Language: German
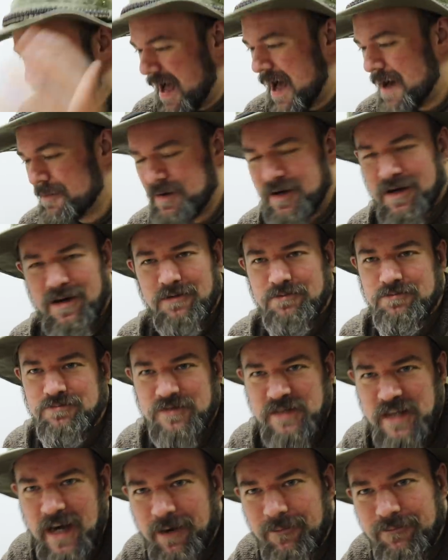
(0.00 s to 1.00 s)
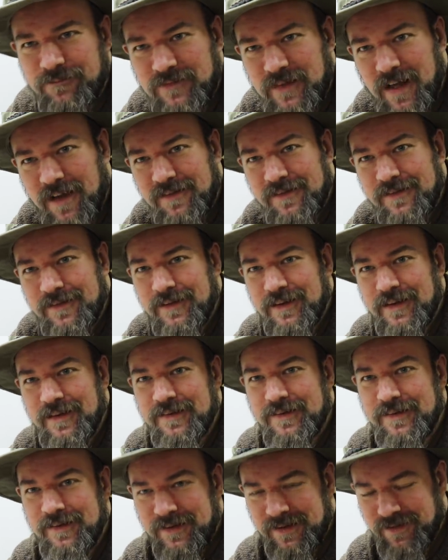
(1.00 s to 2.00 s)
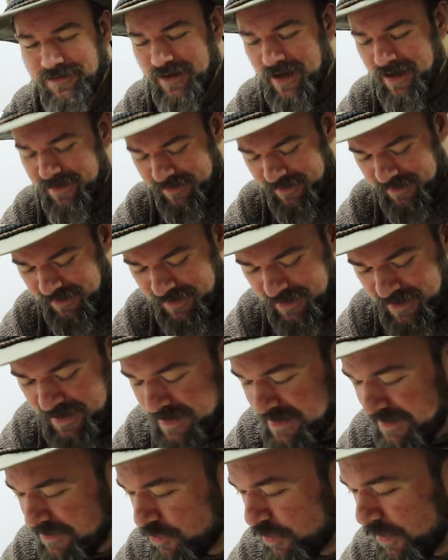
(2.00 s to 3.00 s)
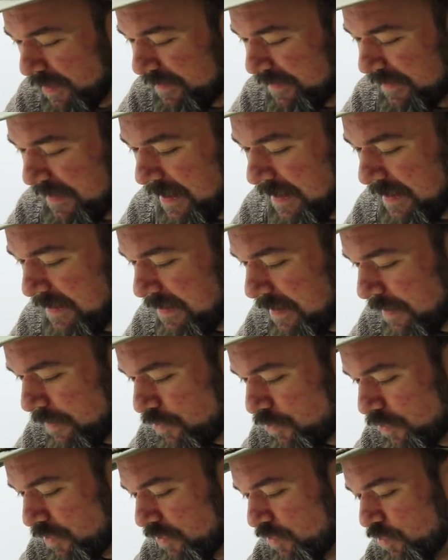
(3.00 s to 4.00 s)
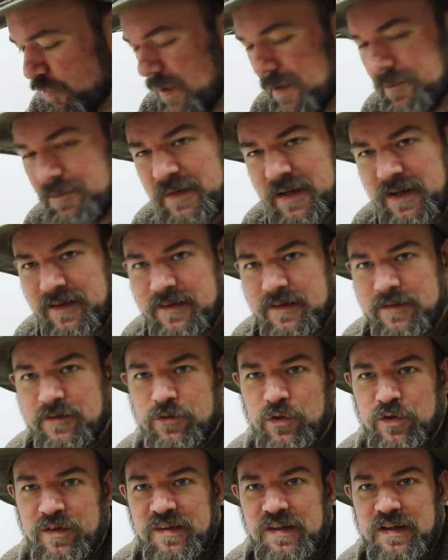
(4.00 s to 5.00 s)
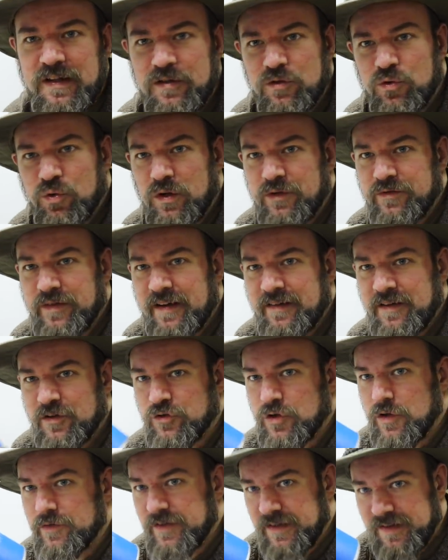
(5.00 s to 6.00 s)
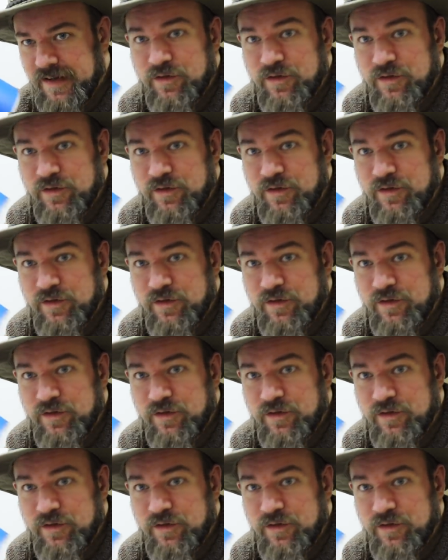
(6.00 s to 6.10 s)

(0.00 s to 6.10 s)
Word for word: Aber ja, das ist quasi kurz der Hintergrund zu eben diesen fossilen Kohlenwasserstoffen.